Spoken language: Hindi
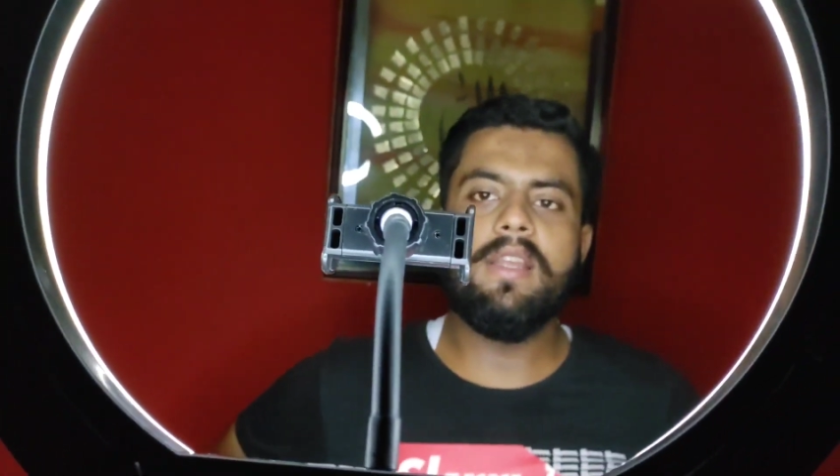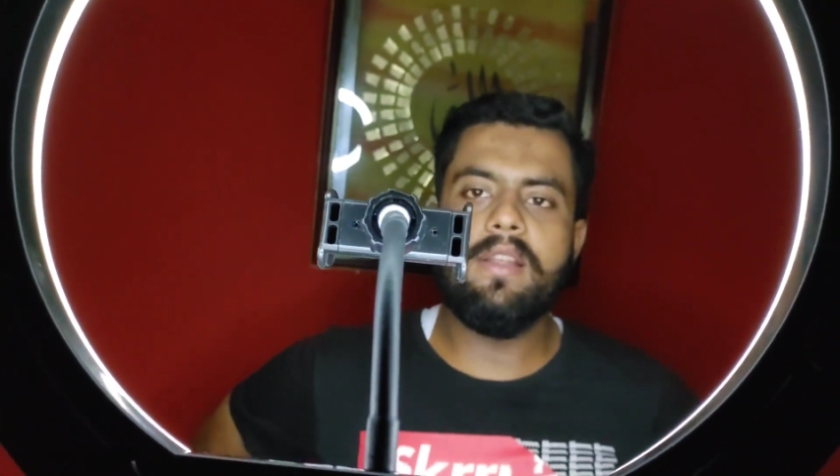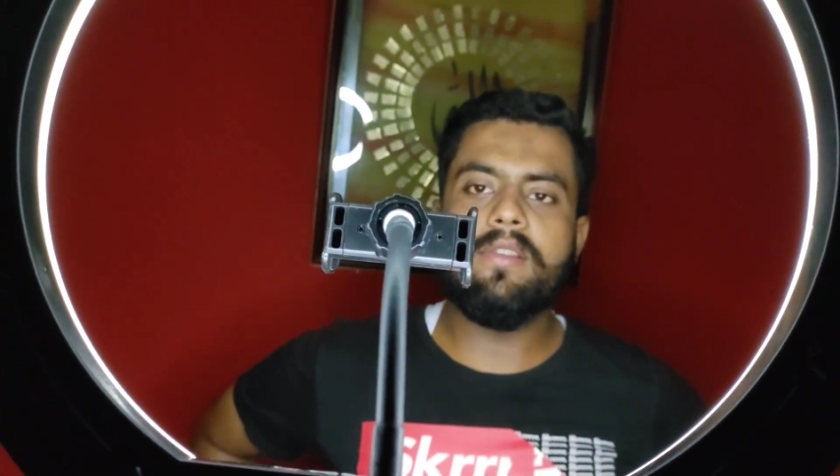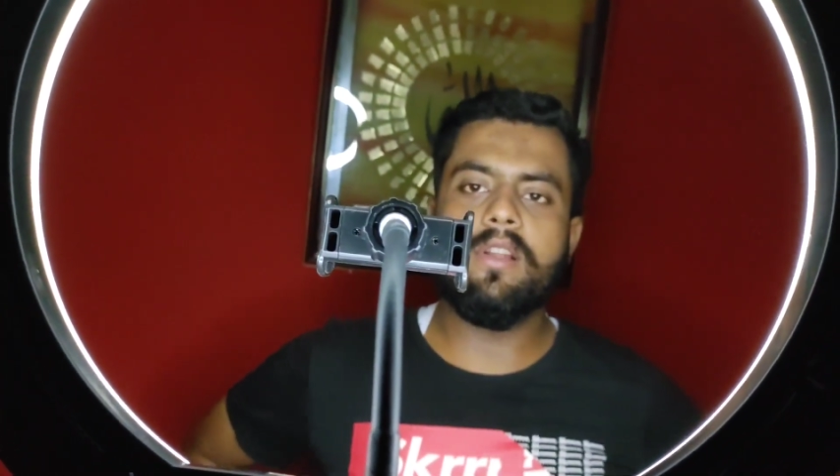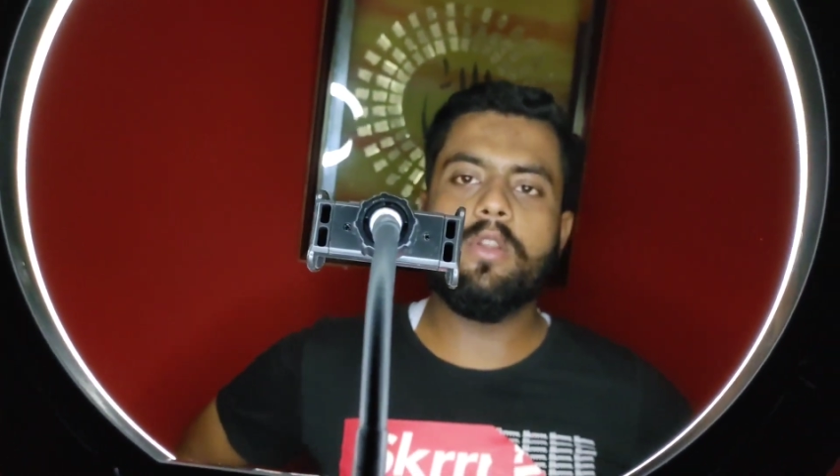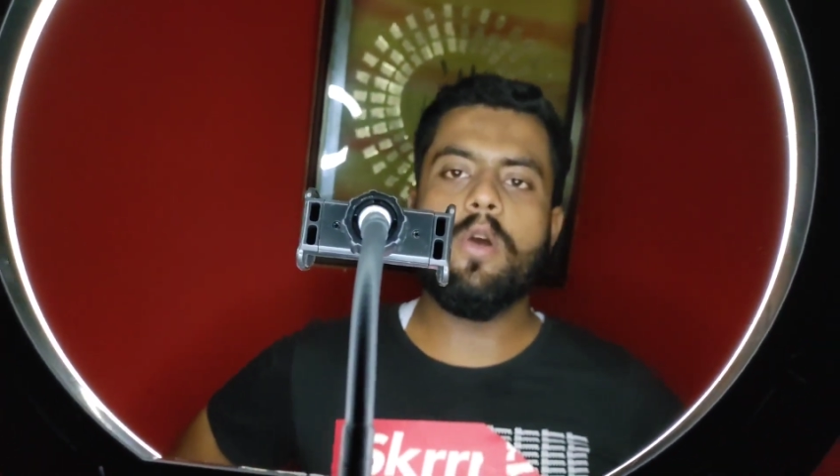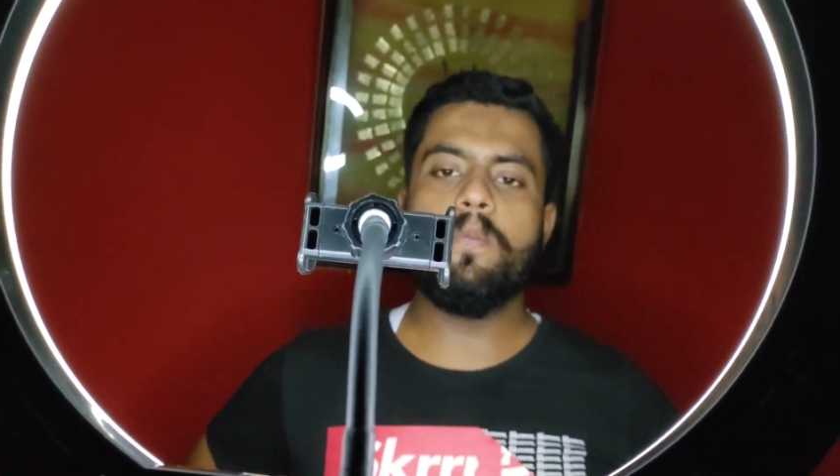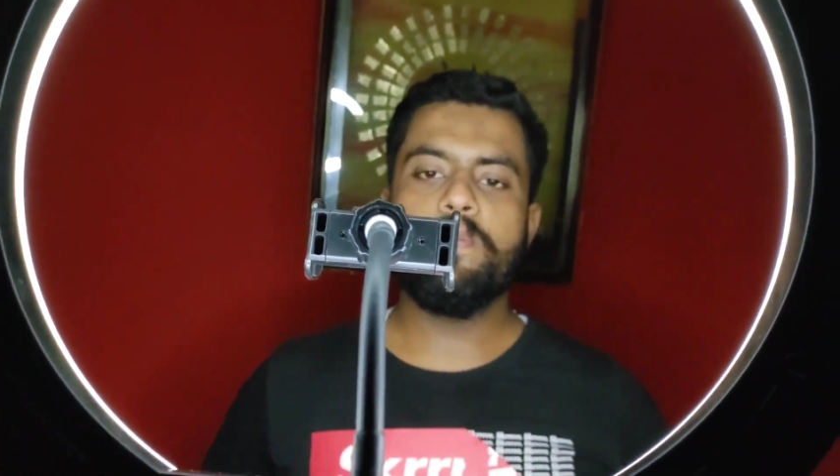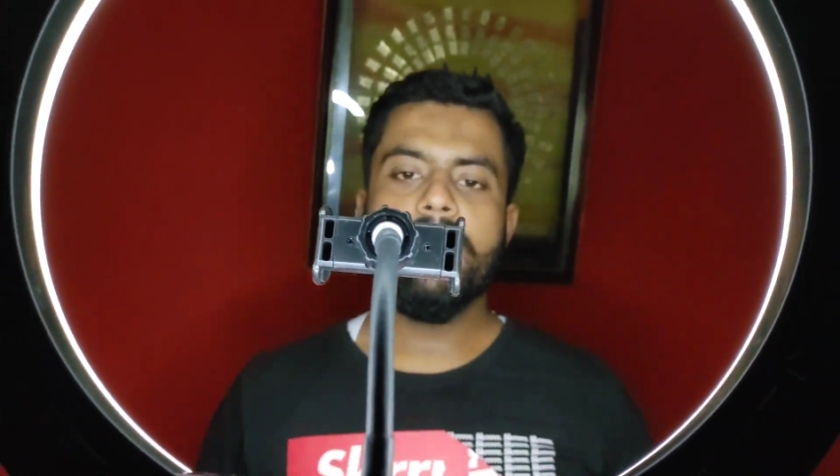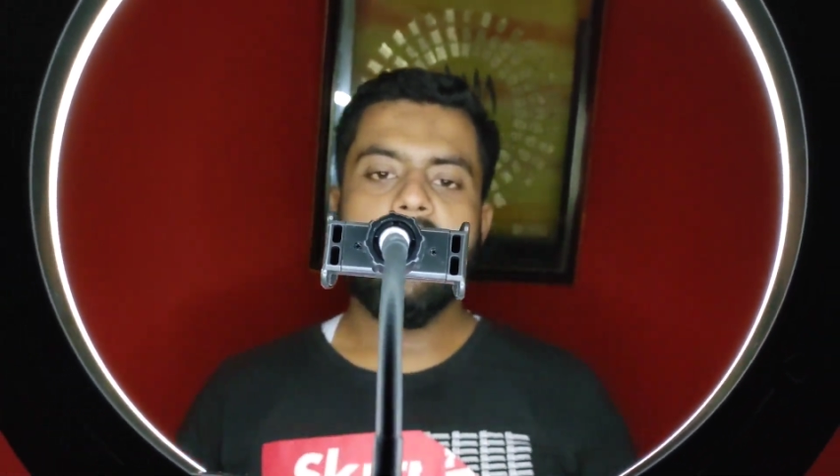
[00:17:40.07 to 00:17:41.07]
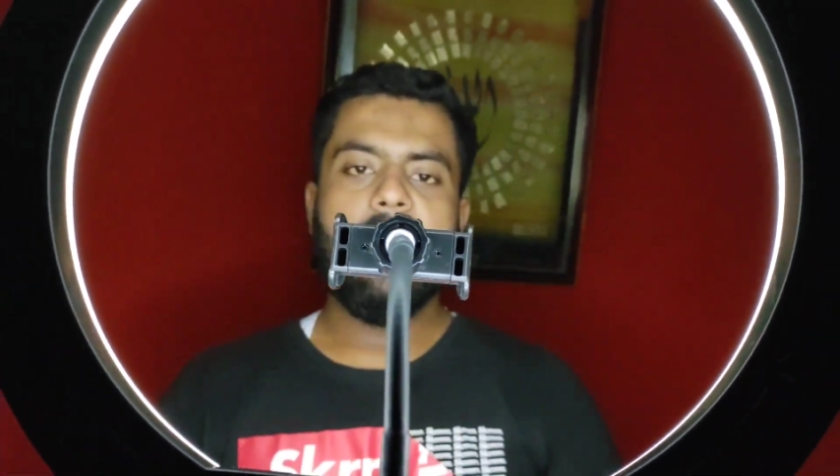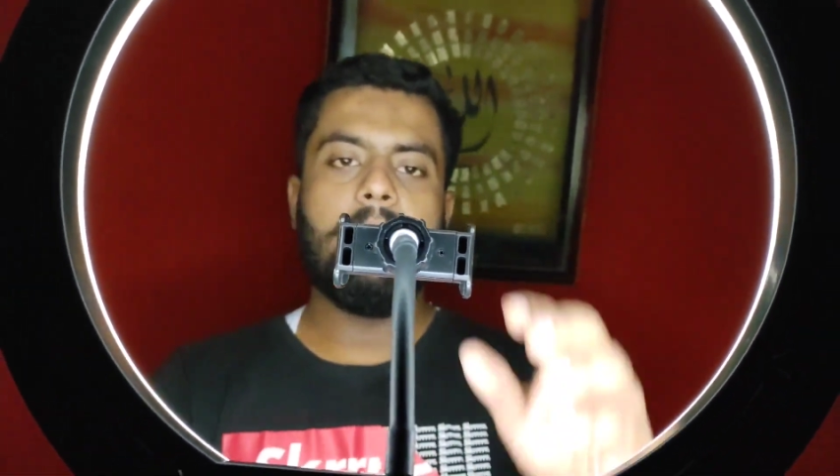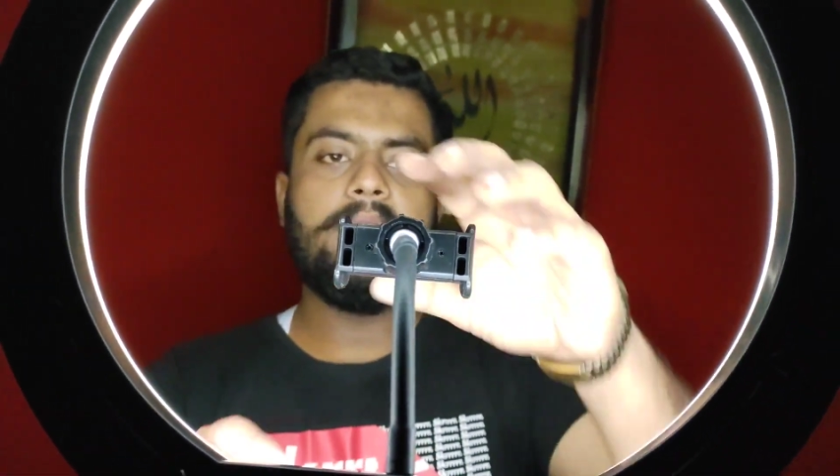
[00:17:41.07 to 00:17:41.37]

ये देख सकते हो आप अगर